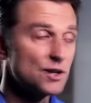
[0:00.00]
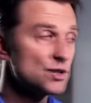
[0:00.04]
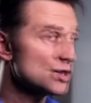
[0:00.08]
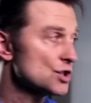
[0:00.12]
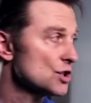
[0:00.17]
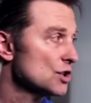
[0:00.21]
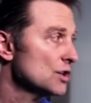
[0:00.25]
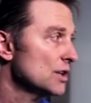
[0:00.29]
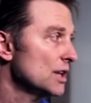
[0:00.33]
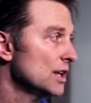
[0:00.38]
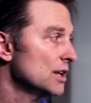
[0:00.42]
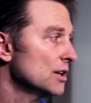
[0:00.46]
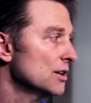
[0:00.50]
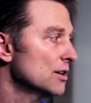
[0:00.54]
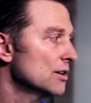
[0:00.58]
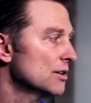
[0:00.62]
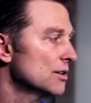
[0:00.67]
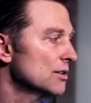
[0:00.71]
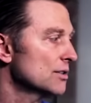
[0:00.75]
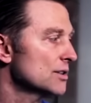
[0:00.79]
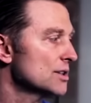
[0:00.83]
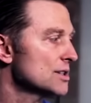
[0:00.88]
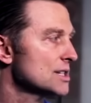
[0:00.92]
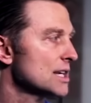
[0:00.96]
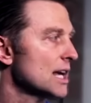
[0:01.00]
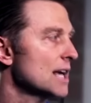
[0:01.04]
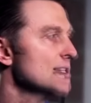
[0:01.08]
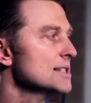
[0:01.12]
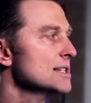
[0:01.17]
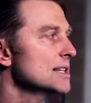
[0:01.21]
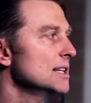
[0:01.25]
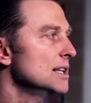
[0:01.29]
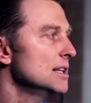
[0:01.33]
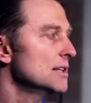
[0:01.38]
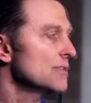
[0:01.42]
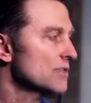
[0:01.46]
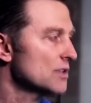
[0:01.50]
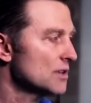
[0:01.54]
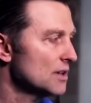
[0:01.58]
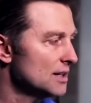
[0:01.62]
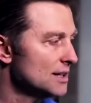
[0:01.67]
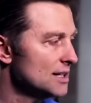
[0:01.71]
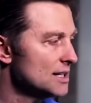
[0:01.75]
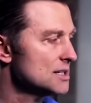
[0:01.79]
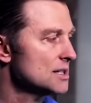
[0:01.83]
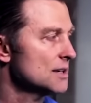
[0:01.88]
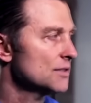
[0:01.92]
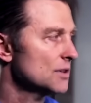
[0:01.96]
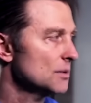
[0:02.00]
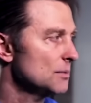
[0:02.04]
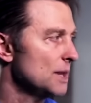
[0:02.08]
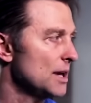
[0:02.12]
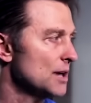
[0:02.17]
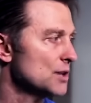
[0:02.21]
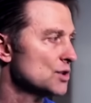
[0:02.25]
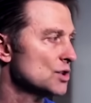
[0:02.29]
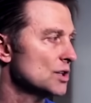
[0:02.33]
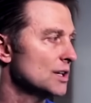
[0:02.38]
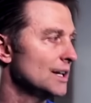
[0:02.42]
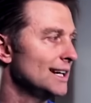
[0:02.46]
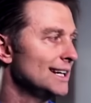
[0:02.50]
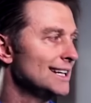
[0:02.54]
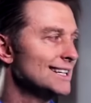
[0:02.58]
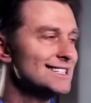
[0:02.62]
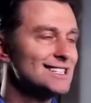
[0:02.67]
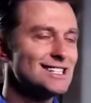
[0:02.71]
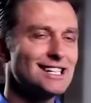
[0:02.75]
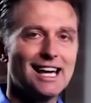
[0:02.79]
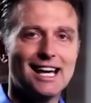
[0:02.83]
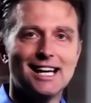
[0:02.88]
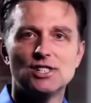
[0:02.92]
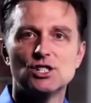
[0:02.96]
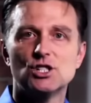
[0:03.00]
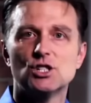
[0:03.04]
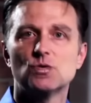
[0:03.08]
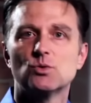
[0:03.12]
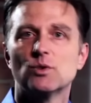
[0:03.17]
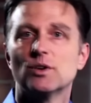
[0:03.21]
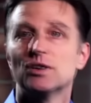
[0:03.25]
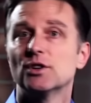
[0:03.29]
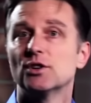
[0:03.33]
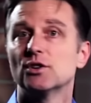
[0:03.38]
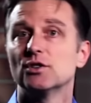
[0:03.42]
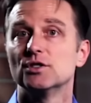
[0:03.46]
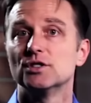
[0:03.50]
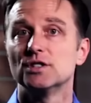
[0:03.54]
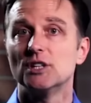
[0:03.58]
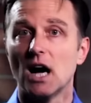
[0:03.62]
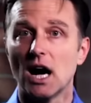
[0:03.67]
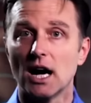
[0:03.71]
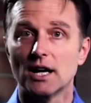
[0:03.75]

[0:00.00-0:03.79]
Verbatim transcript: Обязательно обсудите эту информацию с вашим лечащим врачом,